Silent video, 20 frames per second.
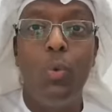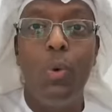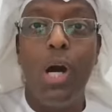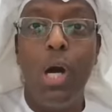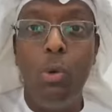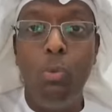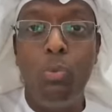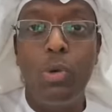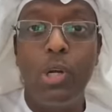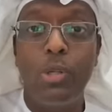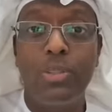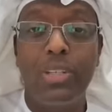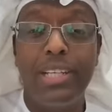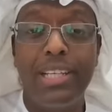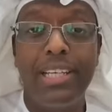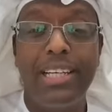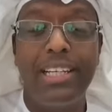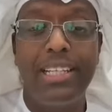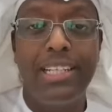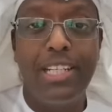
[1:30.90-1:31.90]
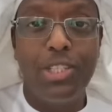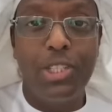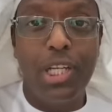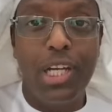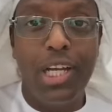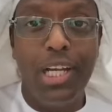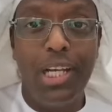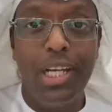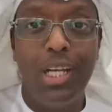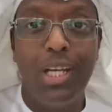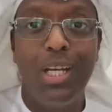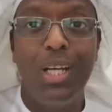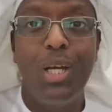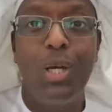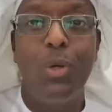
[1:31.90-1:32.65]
هو أول طريق النجاح